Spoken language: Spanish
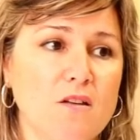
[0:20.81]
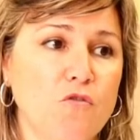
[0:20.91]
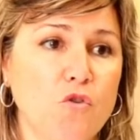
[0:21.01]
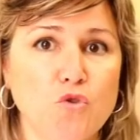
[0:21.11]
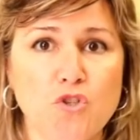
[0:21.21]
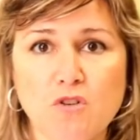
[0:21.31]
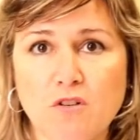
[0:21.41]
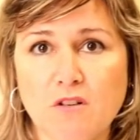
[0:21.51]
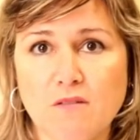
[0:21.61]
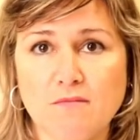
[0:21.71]
fue un
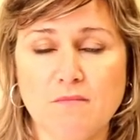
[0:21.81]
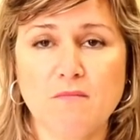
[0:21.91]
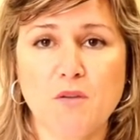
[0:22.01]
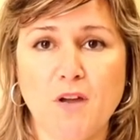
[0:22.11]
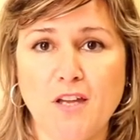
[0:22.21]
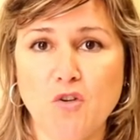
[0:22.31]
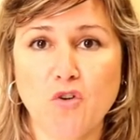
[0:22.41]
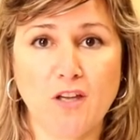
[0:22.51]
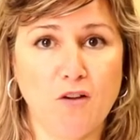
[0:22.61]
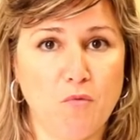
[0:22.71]
shock, me
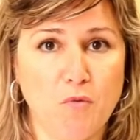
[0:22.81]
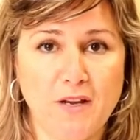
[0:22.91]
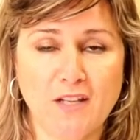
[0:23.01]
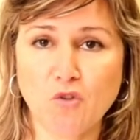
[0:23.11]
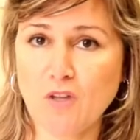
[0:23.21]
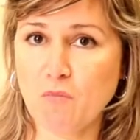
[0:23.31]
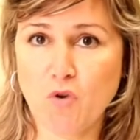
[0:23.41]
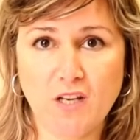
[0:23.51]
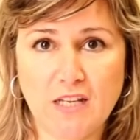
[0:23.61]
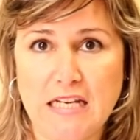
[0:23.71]
imagino que como para toda
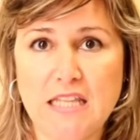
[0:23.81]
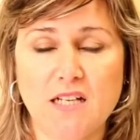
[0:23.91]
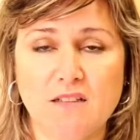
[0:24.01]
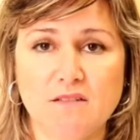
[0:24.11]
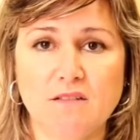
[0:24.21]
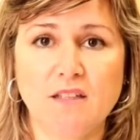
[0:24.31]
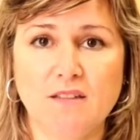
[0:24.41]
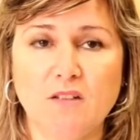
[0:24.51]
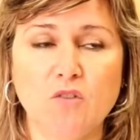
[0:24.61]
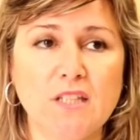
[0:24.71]
mujer que le dan
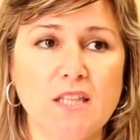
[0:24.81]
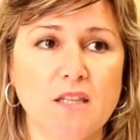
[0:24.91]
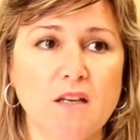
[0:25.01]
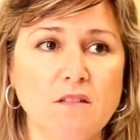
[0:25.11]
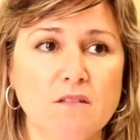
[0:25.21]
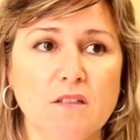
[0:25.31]
esta noticia,